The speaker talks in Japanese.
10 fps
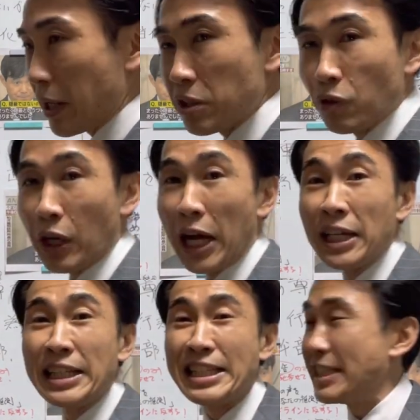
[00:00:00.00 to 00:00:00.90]
るのが
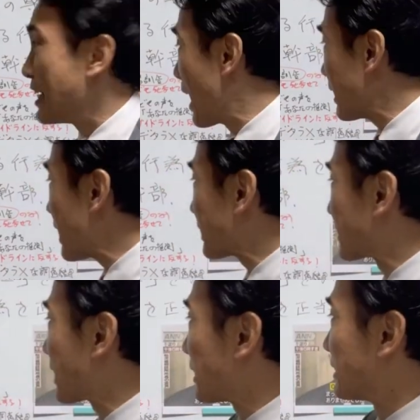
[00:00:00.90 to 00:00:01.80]
嫌だっ
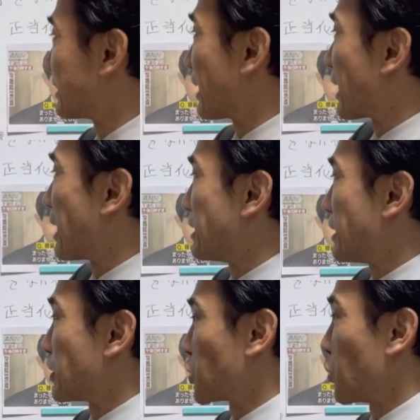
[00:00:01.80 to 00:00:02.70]
たんじゃないで
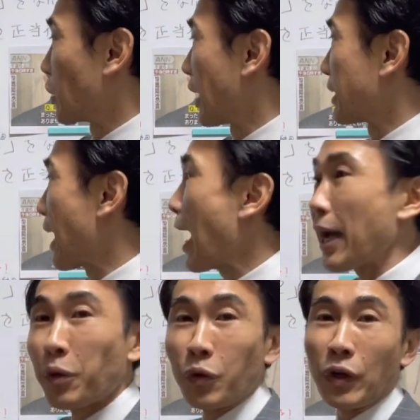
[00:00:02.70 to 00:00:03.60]
しょうかね、
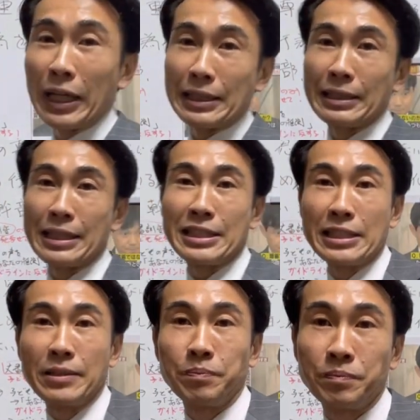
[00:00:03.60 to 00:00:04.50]
この方たち。
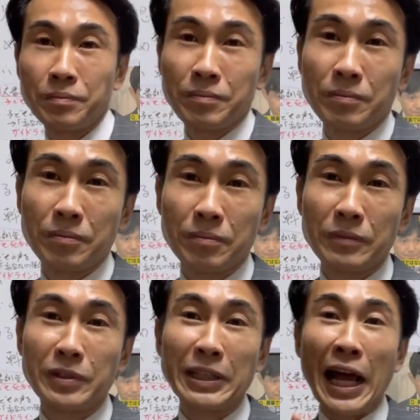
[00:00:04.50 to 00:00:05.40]

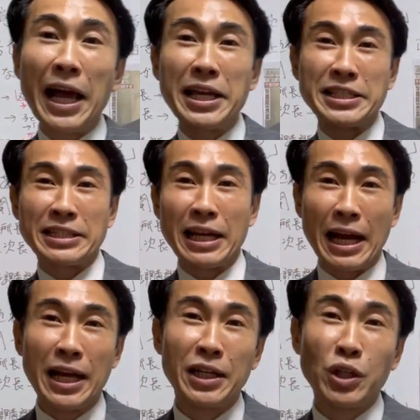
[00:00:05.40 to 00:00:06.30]
返したら、
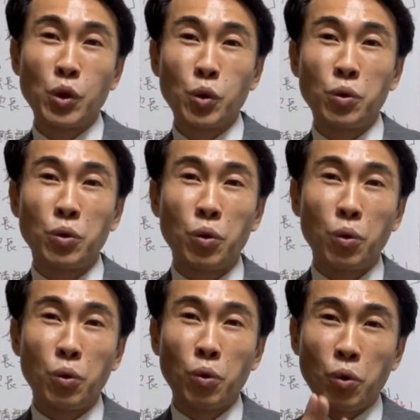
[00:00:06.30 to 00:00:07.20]

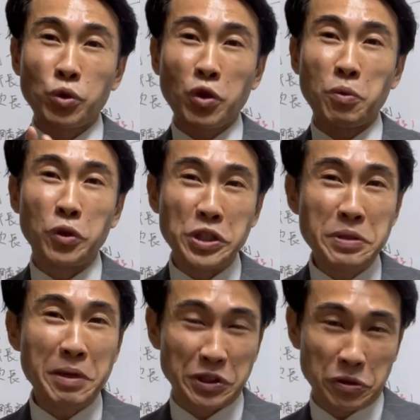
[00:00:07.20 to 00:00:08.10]
子供を言い
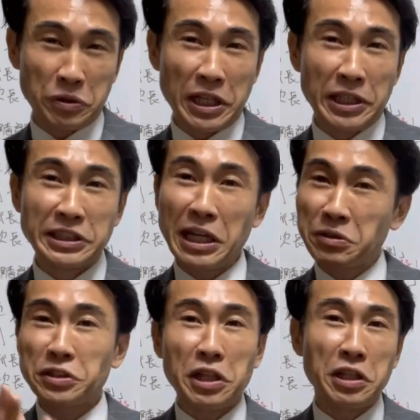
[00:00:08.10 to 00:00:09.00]
ますよね。
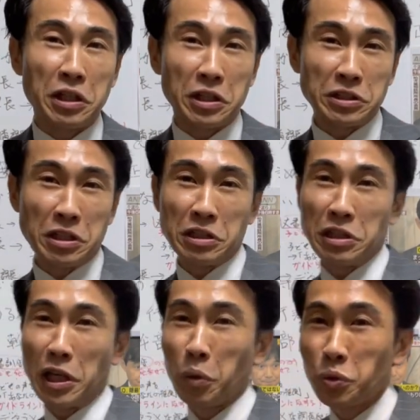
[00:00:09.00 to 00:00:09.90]
虐待なんかされてな
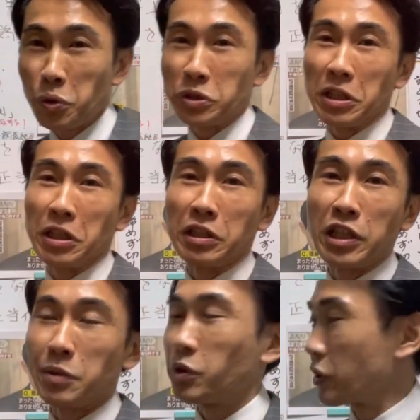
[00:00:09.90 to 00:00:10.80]
い。お父さんから
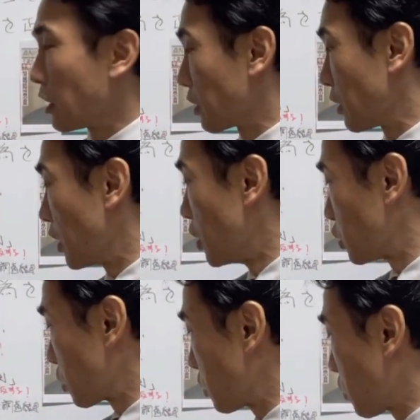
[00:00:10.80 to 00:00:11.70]
何もされてない。
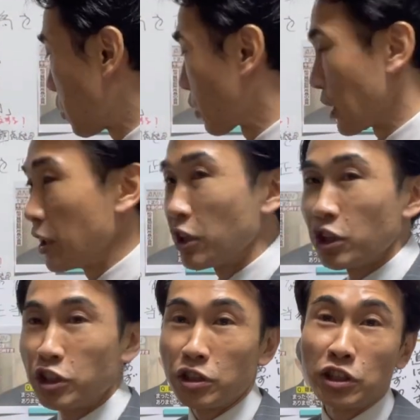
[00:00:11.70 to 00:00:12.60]
それどころか、
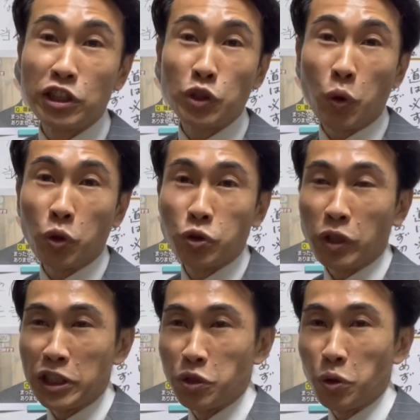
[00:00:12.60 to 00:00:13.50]
一時保護所が
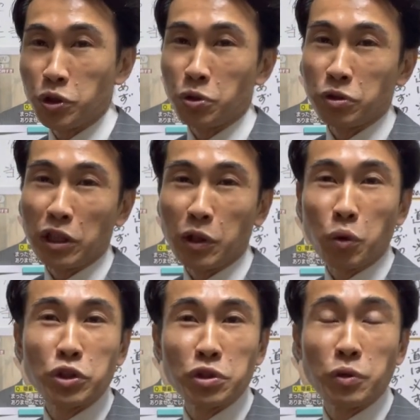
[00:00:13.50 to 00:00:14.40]
ひどい状態で、こっ
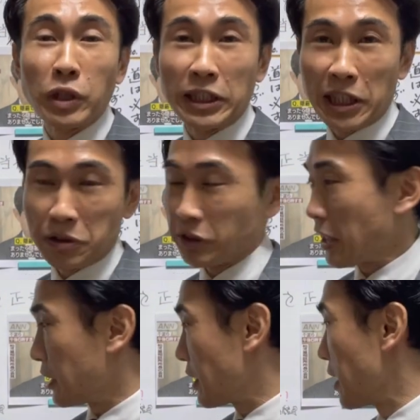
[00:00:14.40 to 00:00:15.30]
ちの方が虐
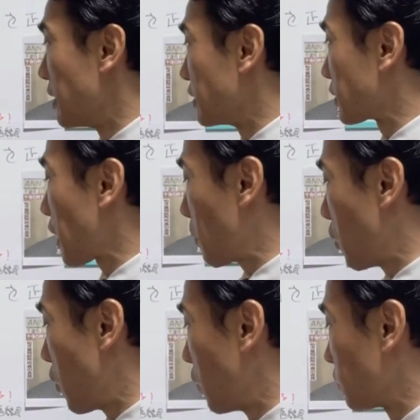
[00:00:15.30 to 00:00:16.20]
待で、しか
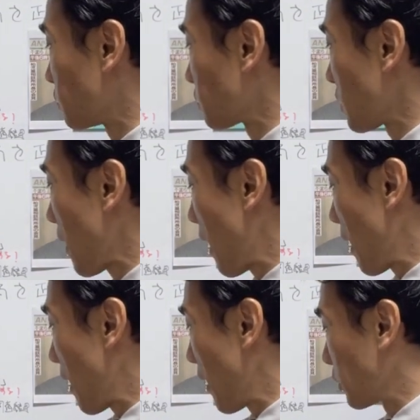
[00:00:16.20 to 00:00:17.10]
も、
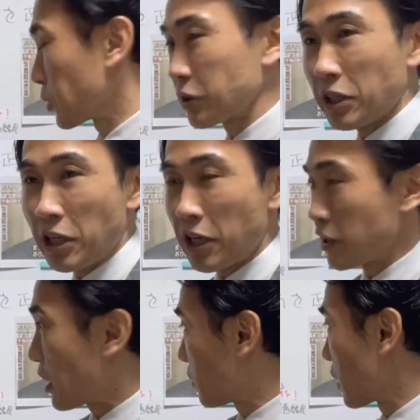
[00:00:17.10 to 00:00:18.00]
えー、お父さんに会い
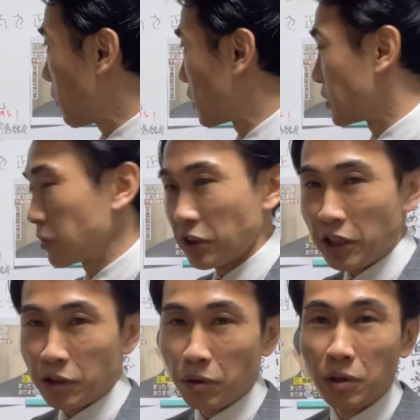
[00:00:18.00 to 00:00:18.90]
たいのに会わせてくれな
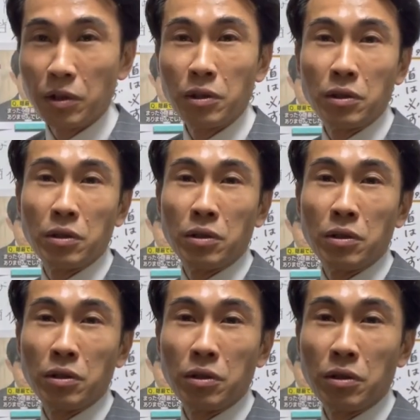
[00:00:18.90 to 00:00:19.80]
いと。
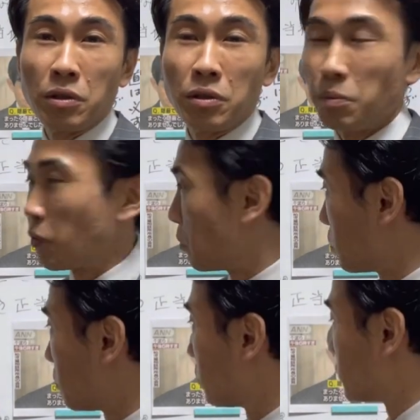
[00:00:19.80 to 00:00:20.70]
もう、
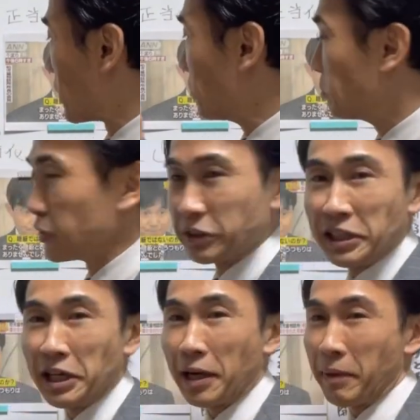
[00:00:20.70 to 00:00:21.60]
全部
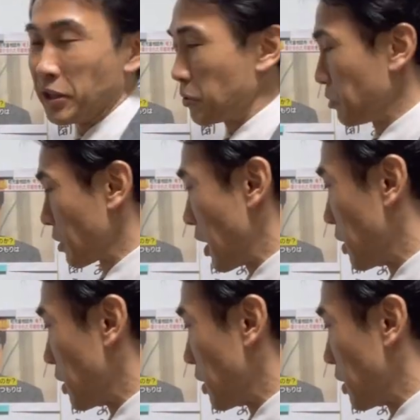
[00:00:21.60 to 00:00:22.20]
デタラメっていうのが